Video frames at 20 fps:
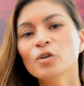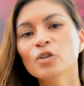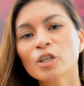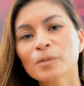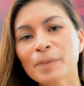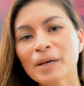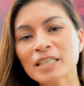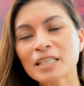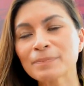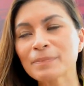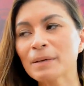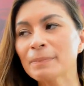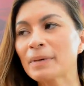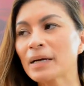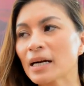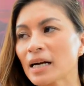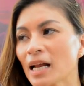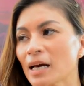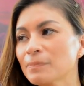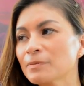untuk Passion
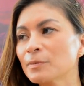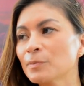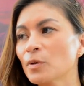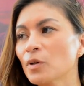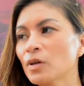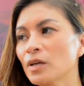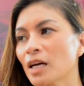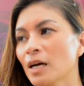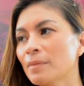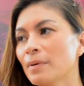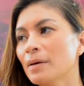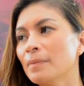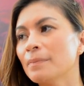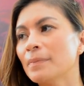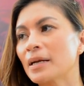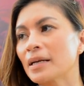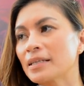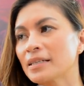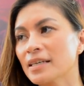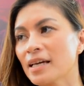Member Club semoga
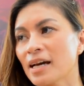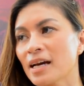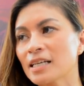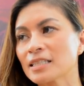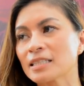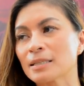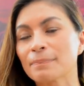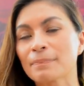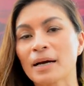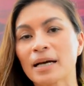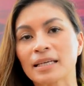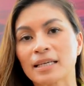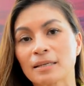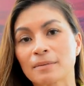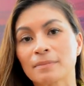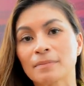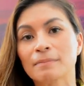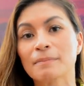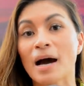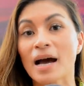membernya
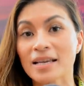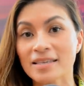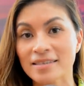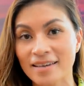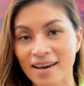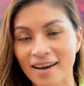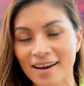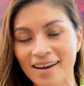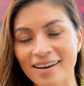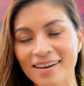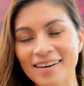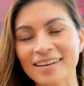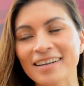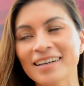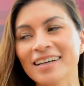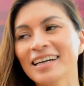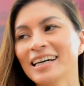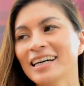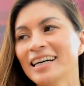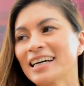semakin
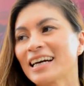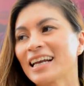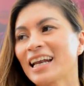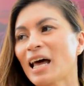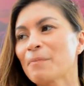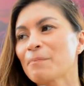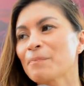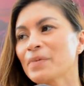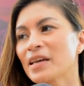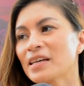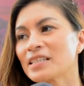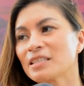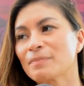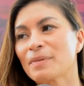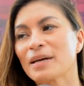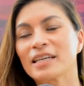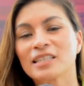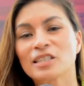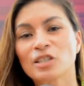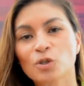banyak, klubnya
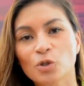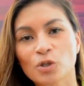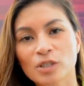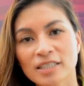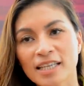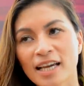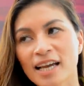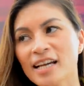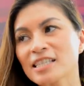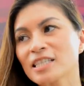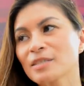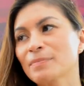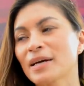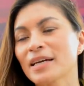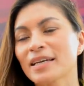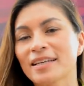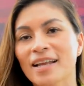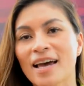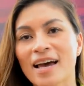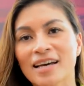semakin sukses,
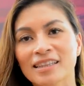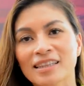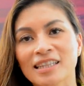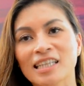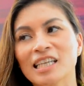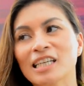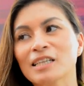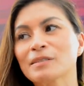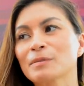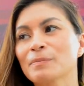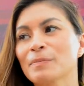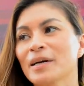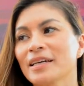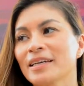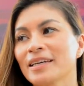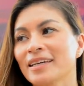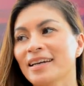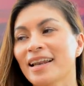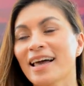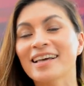semakin aktif,
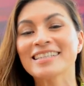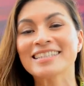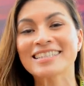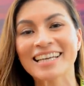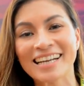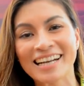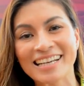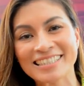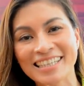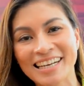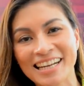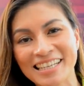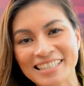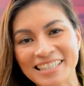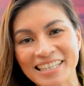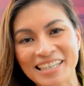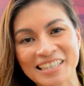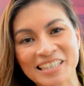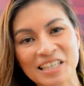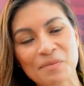semakin lancar
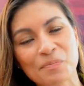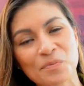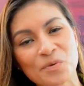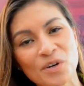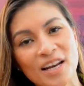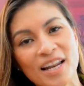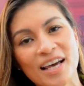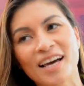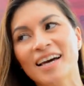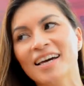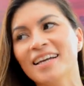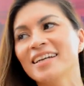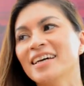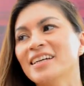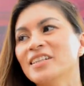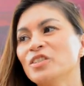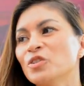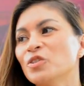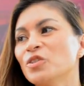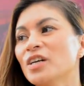acara acara tiap
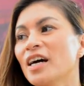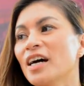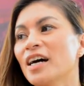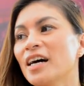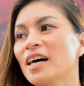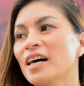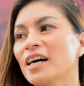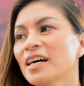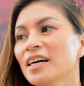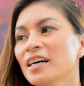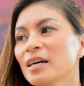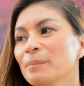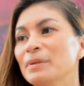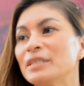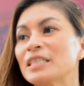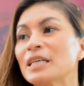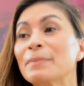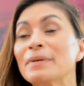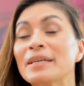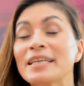bulan dan juga
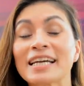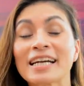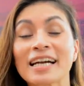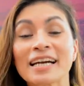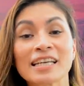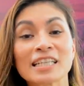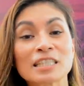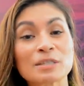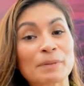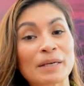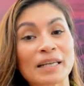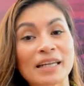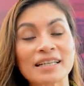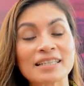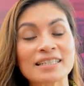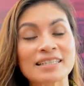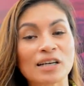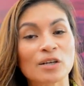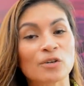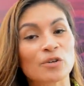bisa menyediakan
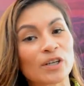experience yang